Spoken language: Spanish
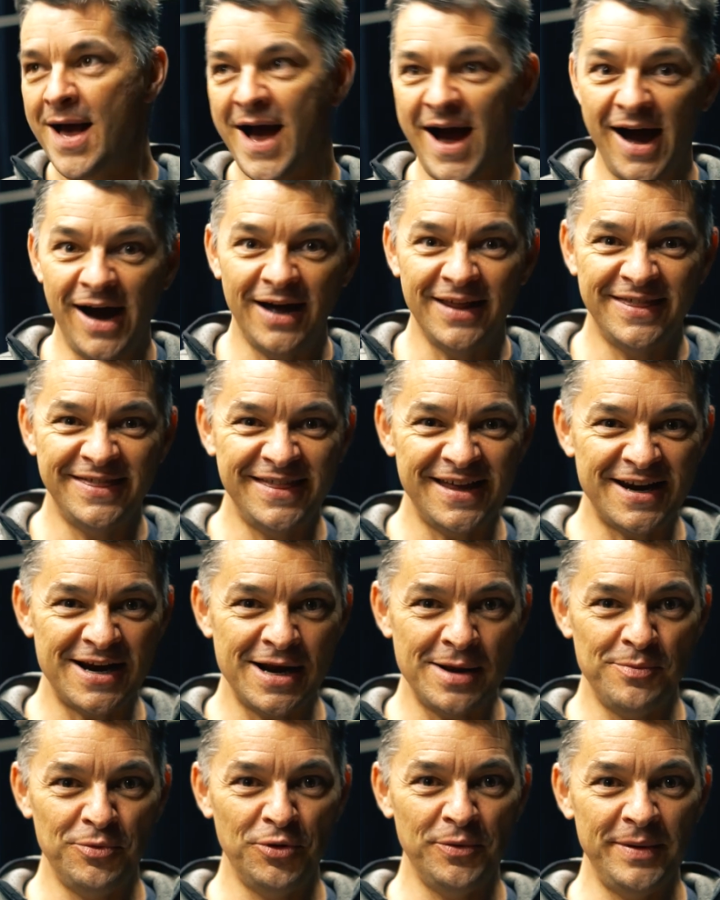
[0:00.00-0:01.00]
a
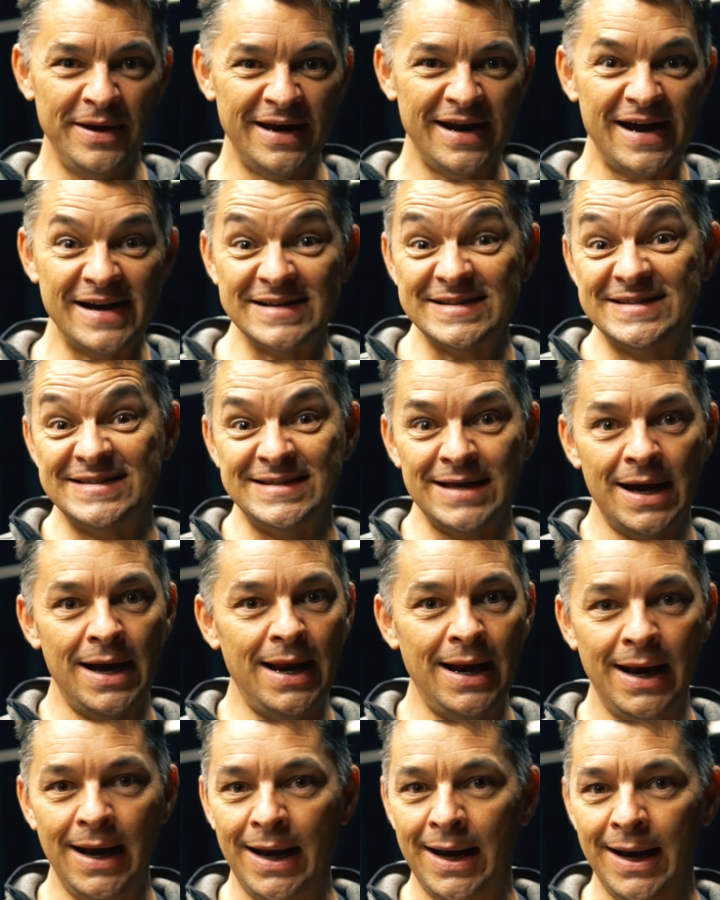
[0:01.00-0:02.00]
hacerla mover
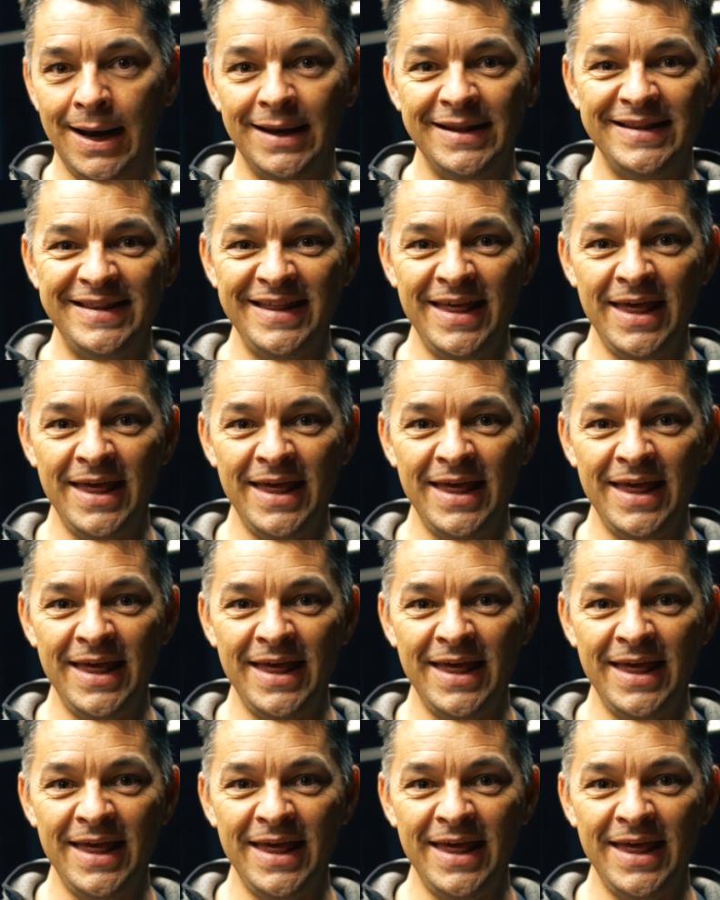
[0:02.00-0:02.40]
hasta el